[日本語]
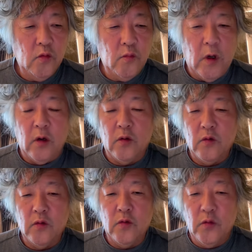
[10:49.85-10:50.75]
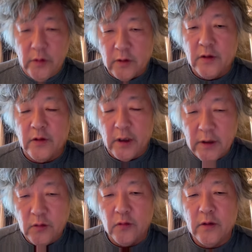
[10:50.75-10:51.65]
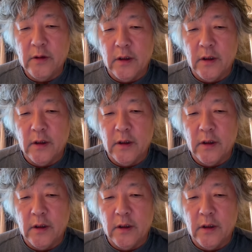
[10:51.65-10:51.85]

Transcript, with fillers: まあ、読んでくださってありがとうって。